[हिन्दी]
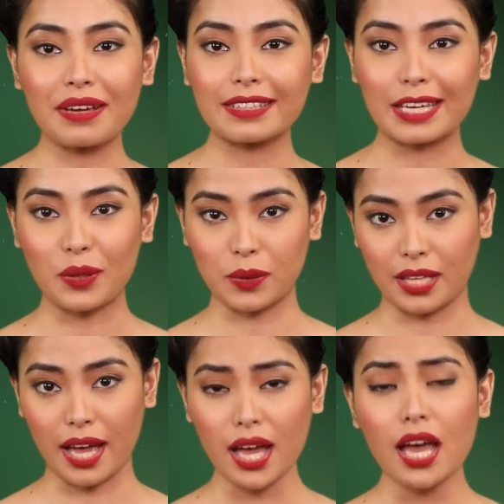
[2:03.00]
इफेक्ट नहीं
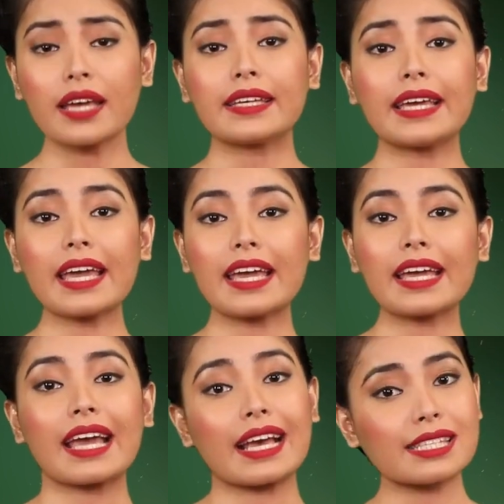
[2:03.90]
होता है ये
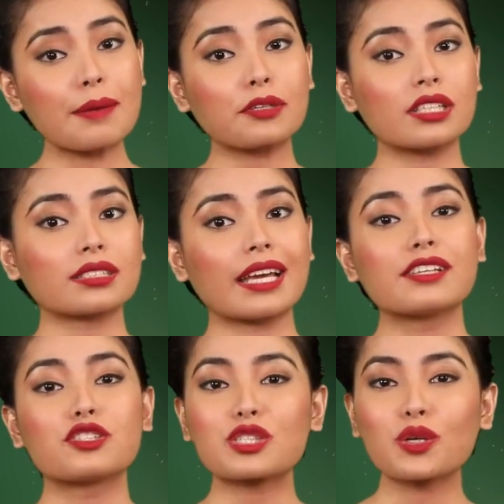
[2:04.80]
एक ऐसा प्रोडक्ट
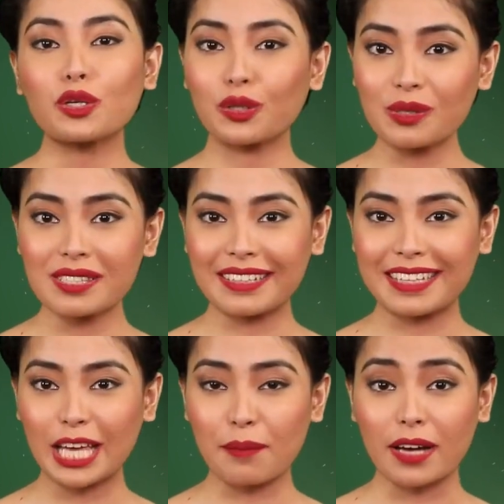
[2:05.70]
है जिसको यूज
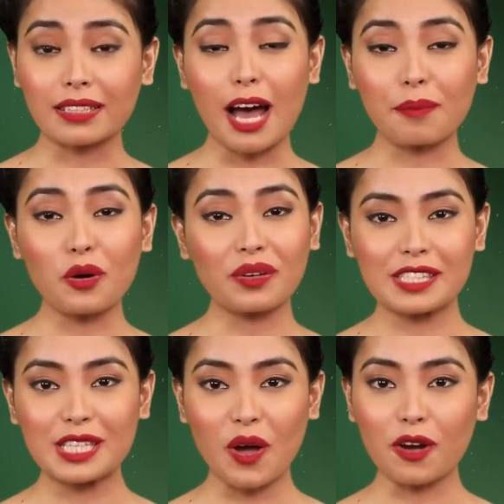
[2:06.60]
करने के बाद आपको
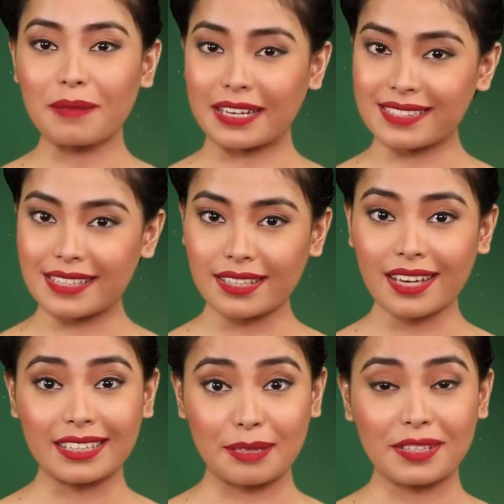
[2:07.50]
किसी और मेडिसिन
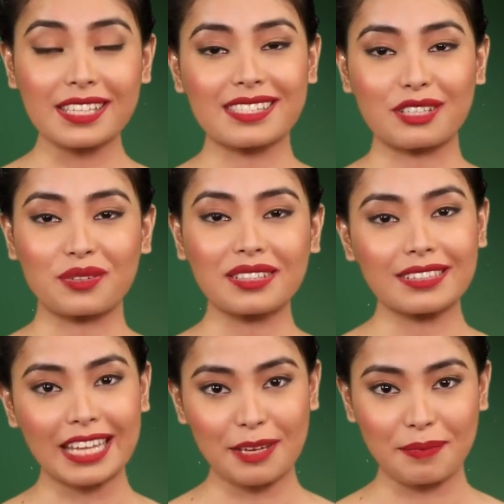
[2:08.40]
या क्रीम की
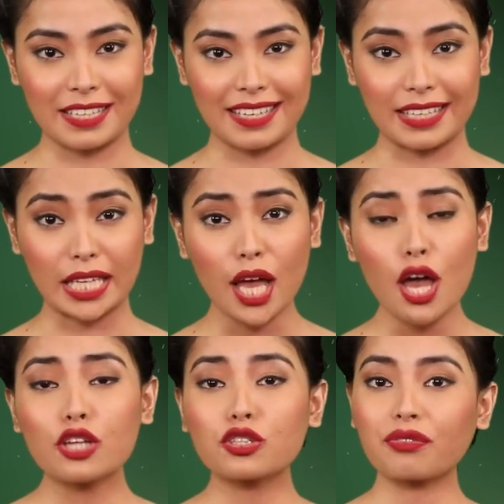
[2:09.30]
जरूरत नहीं पड़ेगी
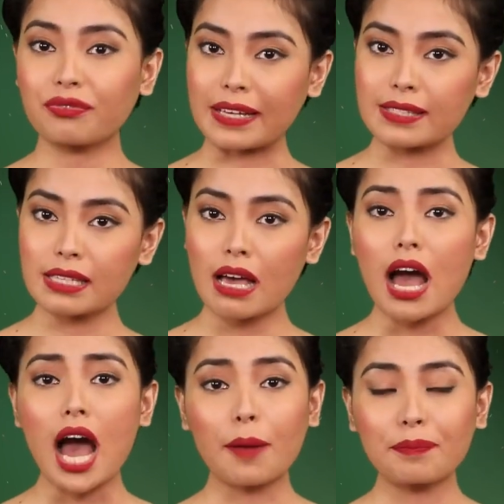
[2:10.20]
तो फ्रेंड्स
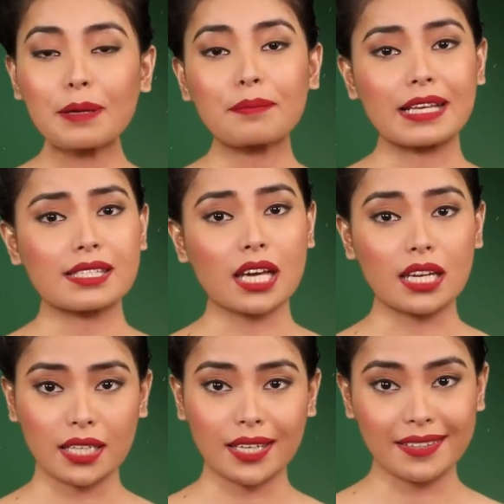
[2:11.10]
अपने ब्रेस्ट
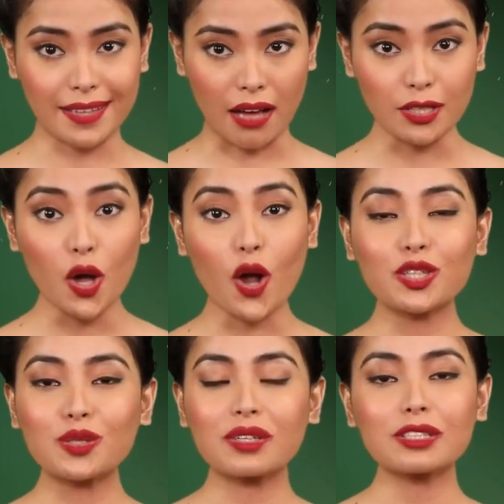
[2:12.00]
का रखिए ध्यान
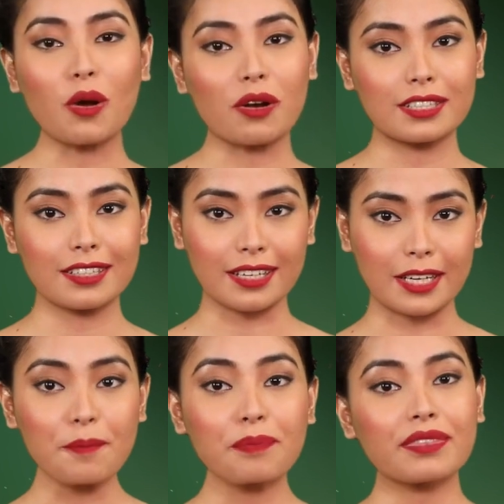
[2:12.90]
और तुरंत ऑर्डर
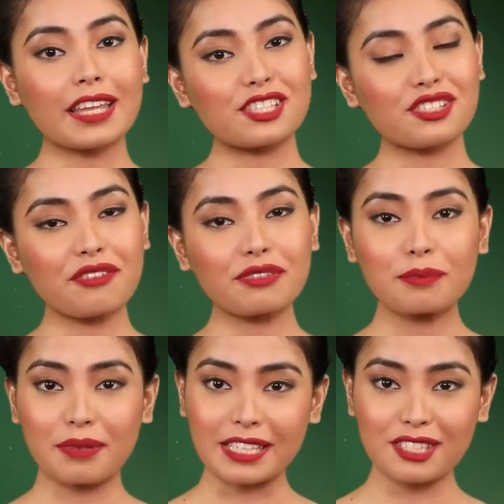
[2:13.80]
करें
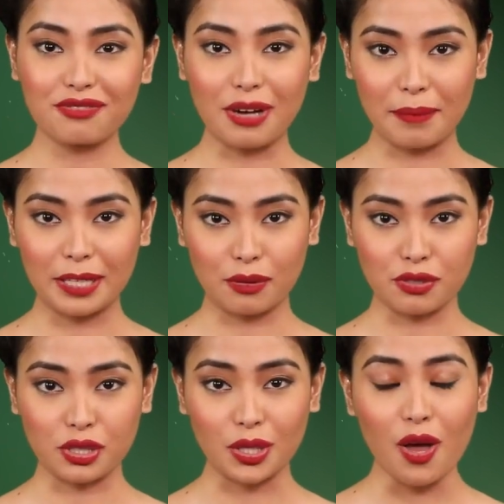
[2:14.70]
नेचुरफुल ब्रेस्ट फर्मिंग
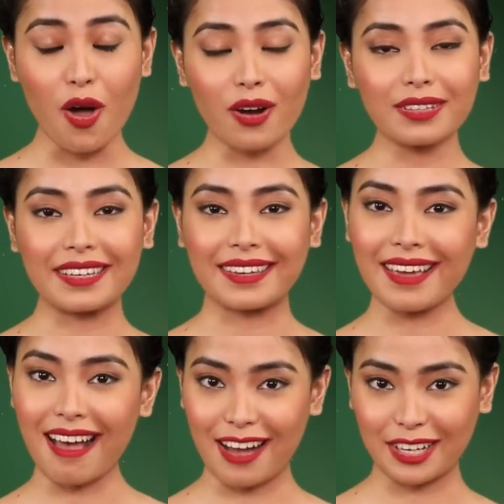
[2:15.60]
लोशन और
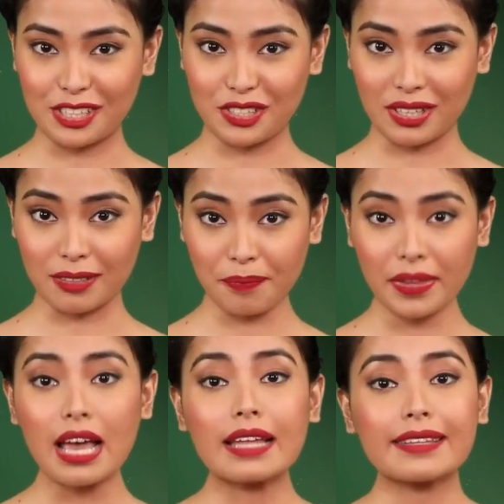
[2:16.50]
दिखे आकर्षक
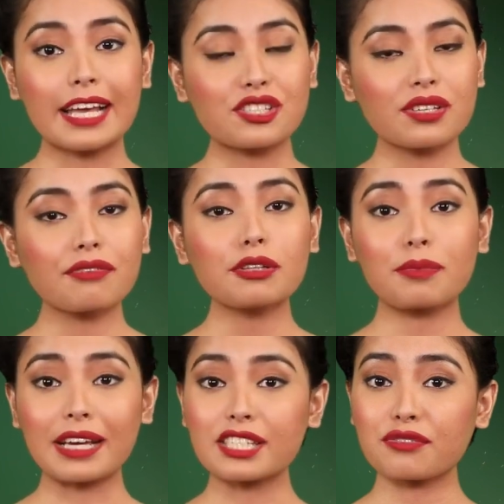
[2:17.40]
नेचुरफुल
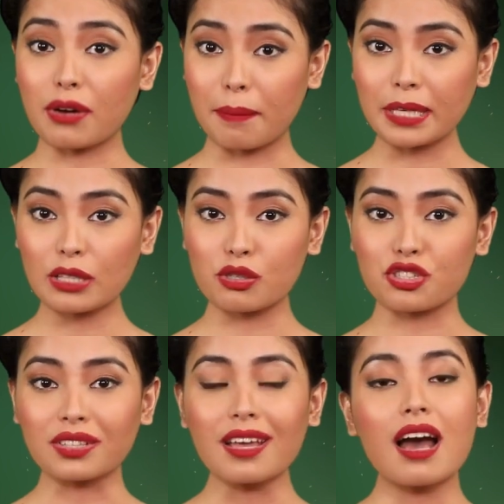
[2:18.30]
ब्रेस्ट फर्मिंग
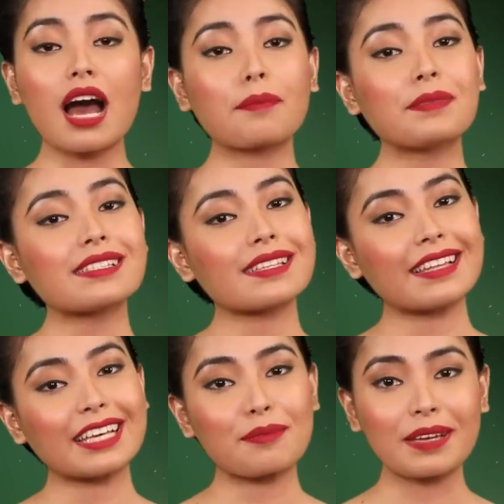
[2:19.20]
लोशन अपनी
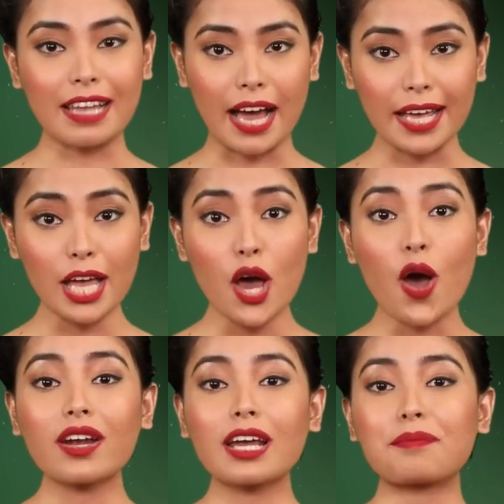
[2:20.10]
ज़िंदगी में लाए
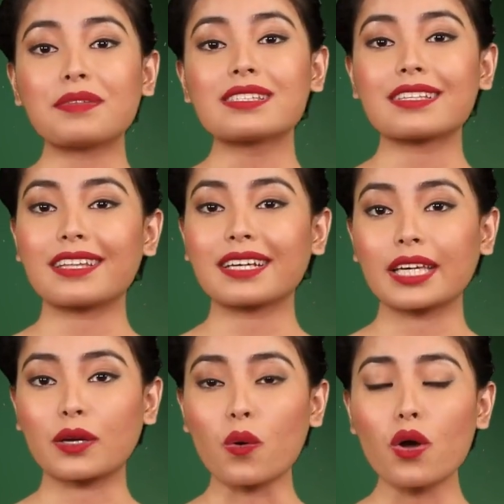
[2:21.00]
और अपनी
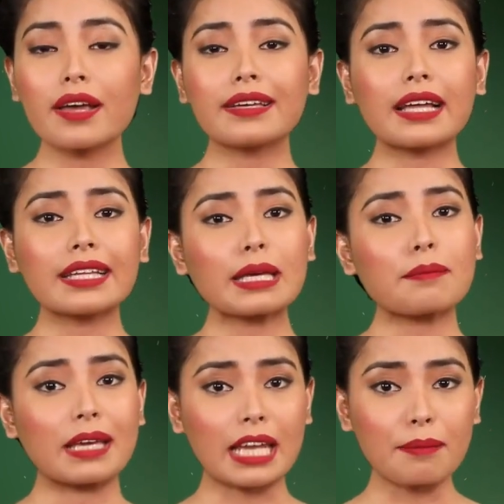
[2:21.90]
ज़िंदगी को यानी कि
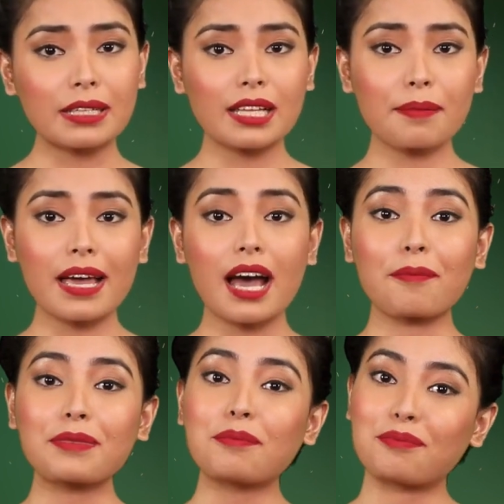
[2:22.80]
मेरा मतलब है
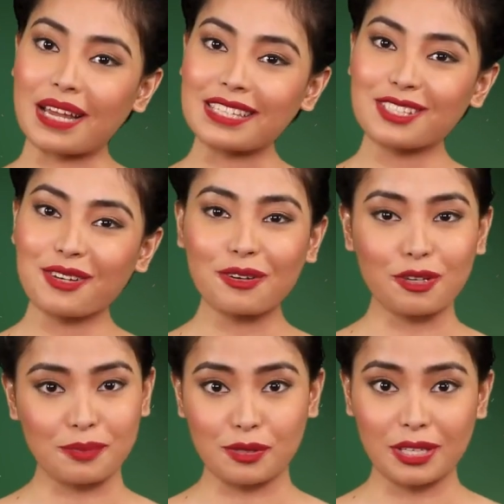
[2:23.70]
अपने ब्रेस्ट को
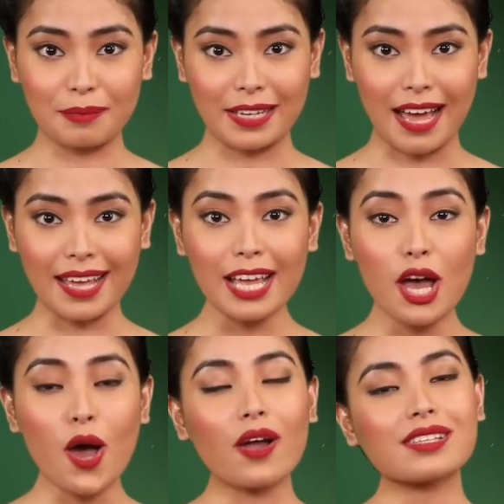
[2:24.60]
खूबसूरत बनाए
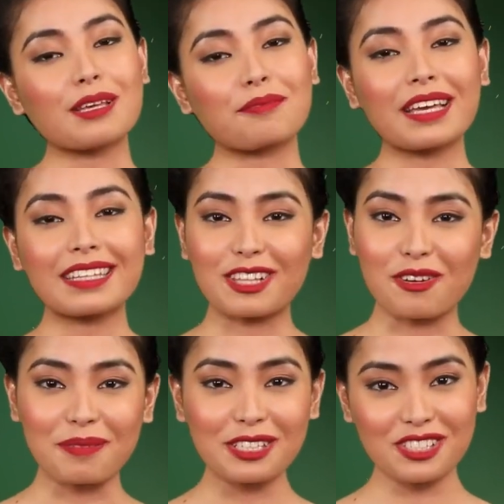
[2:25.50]
और सबके
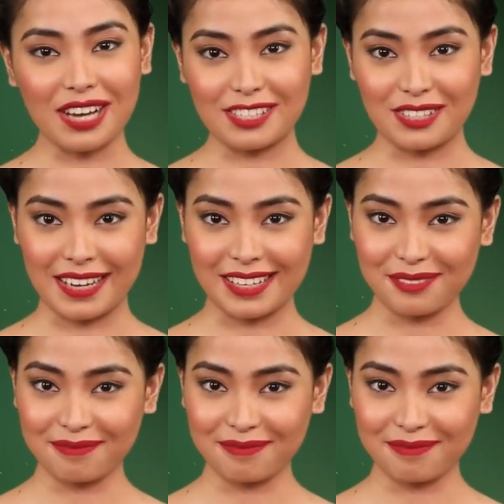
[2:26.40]
दिलों पर छा जाए